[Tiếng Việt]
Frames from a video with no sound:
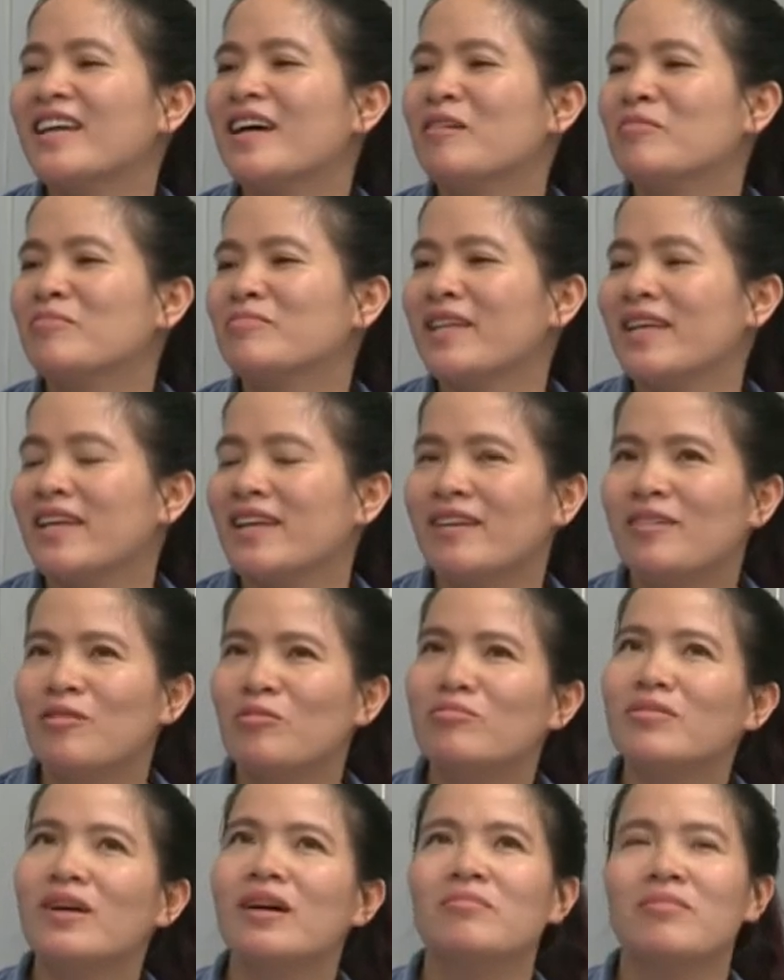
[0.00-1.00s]
công thì
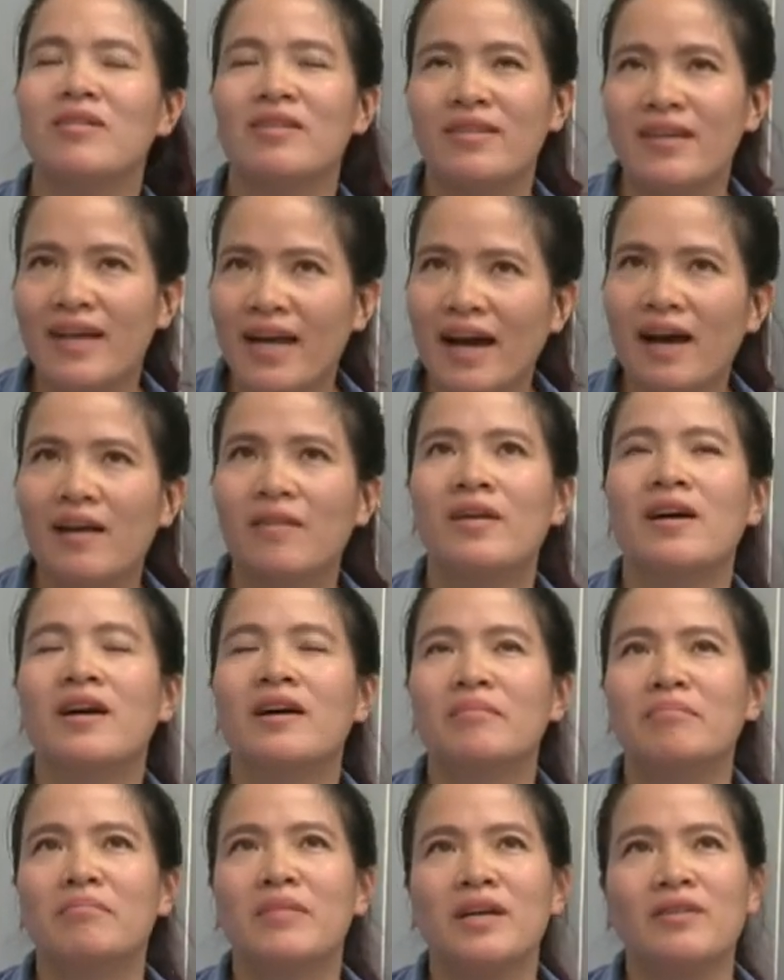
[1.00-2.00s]
cũng không có cao
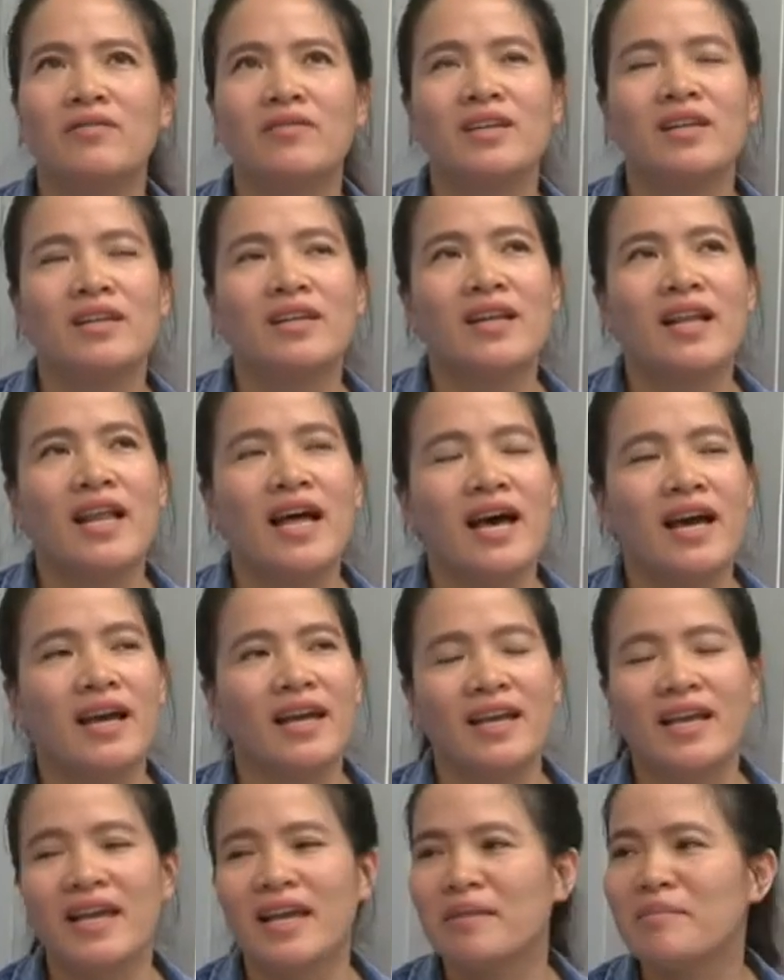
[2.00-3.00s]
bởi vì là
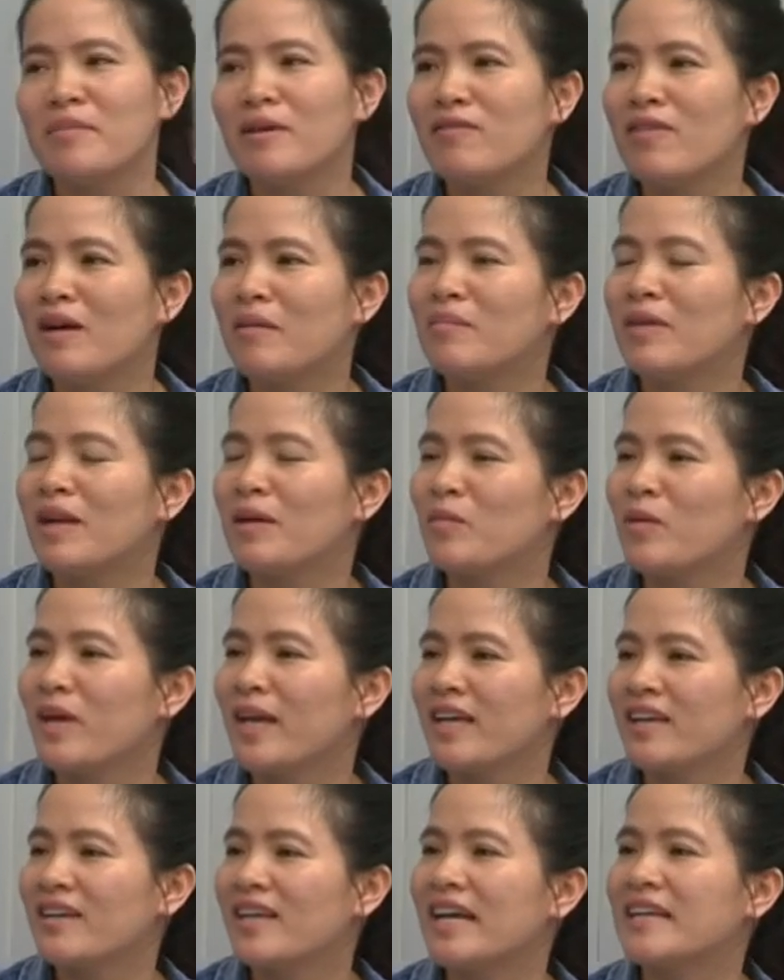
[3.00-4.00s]
cái ngành mỹ phẩm là
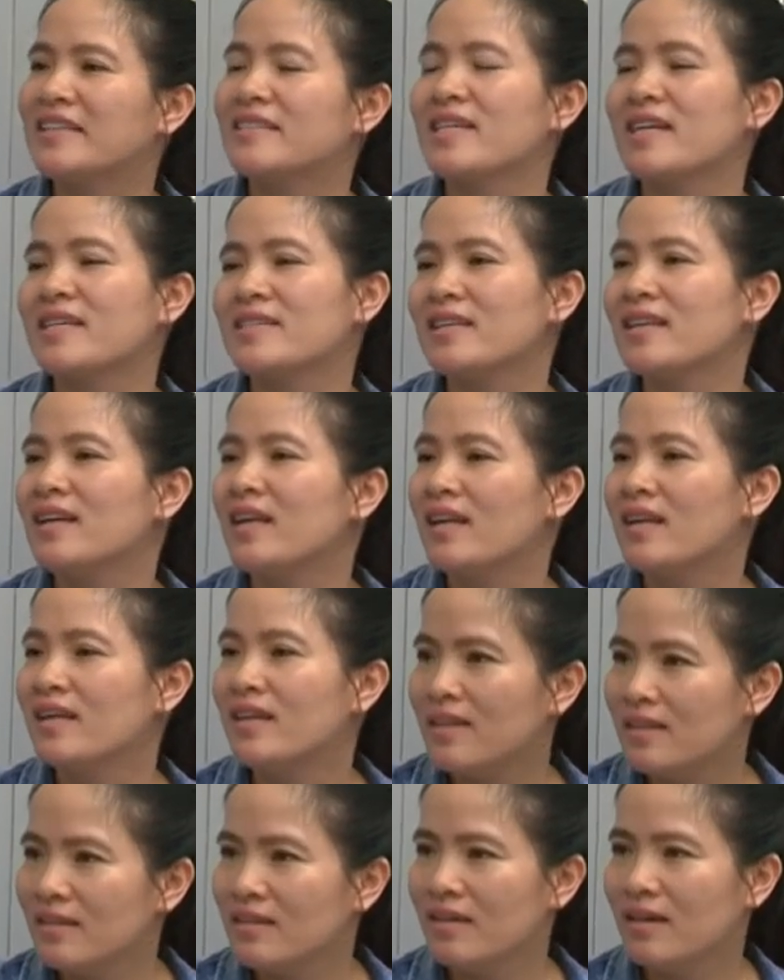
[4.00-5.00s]
ngành cạnh tranh rất là
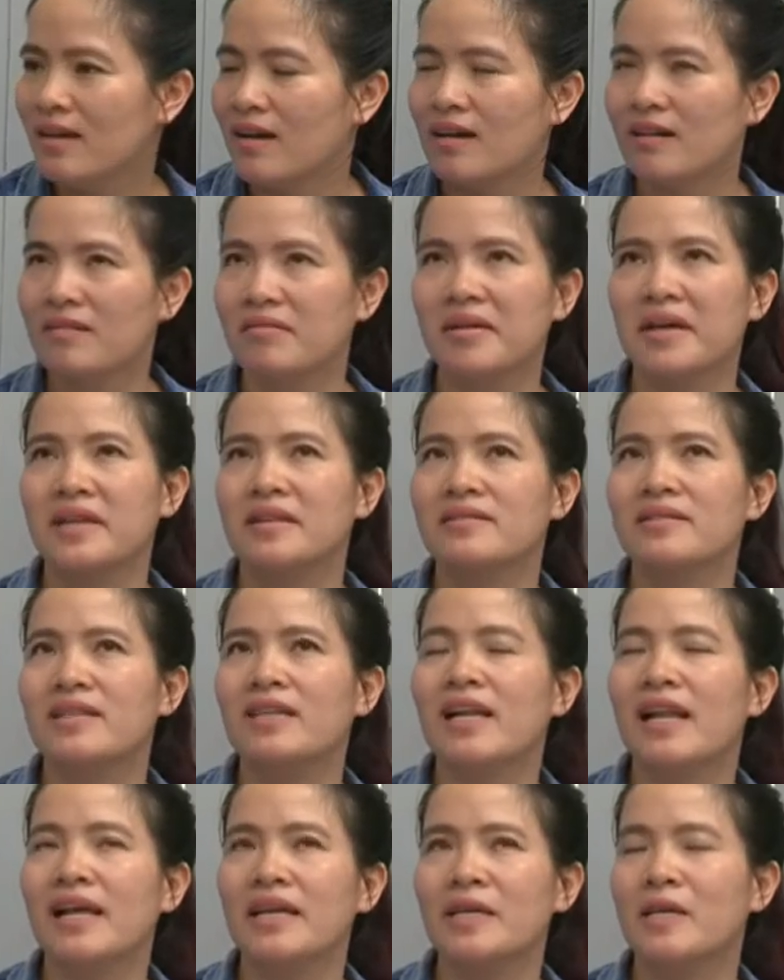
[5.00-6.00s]
lớn cần
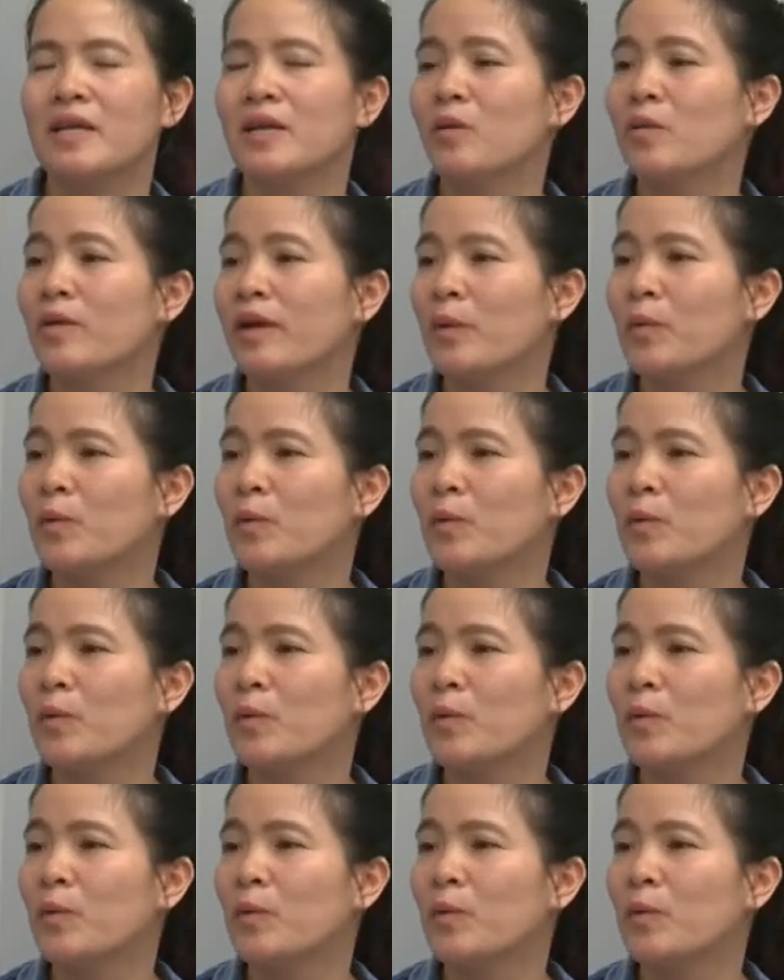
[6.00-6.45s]
rất là nhiều cái